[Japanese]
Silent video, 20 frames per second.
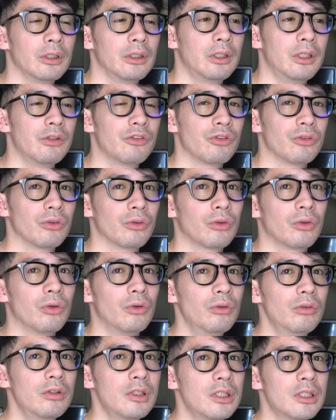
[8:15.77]
でその
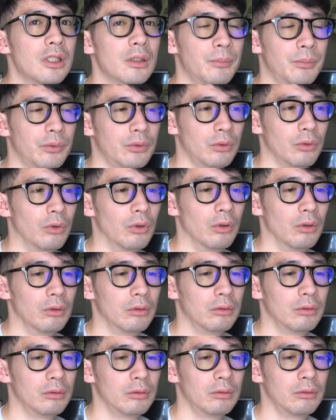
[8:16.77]
コンセプト
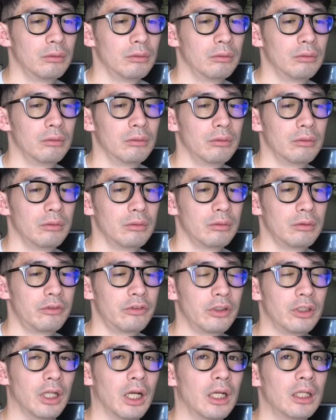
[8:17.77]

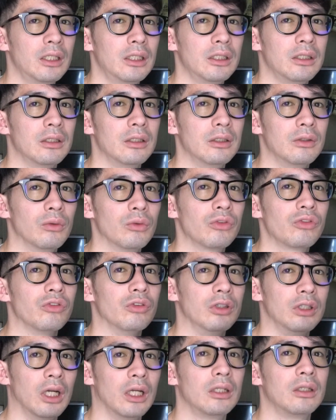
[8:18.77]
じゃあ何どうす
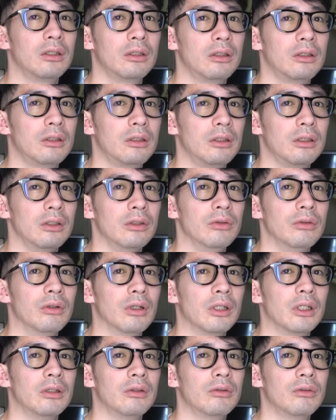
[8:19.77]
んだって言
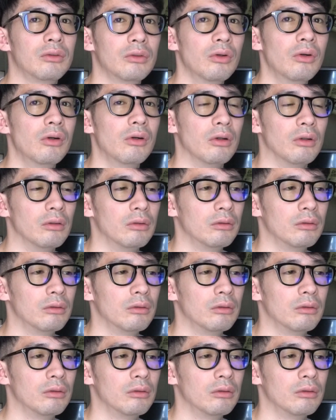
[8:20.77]
われると